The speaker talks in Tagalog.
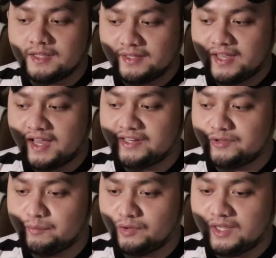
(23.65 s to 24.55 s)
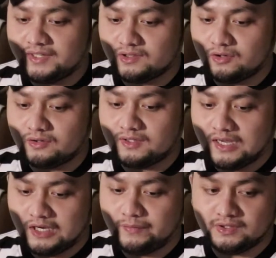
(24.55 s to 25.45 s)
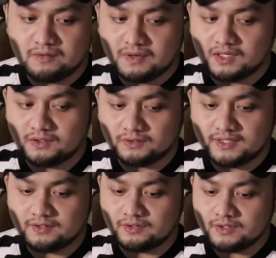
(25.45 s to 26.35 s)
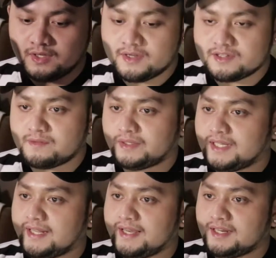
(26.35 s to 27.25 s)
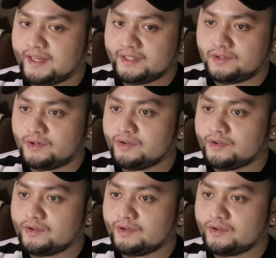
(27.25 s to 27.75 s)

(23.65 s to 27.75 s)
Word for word: Gayahin nyo po lang itong gagawin ko mga Lodi no So madalian lang ito.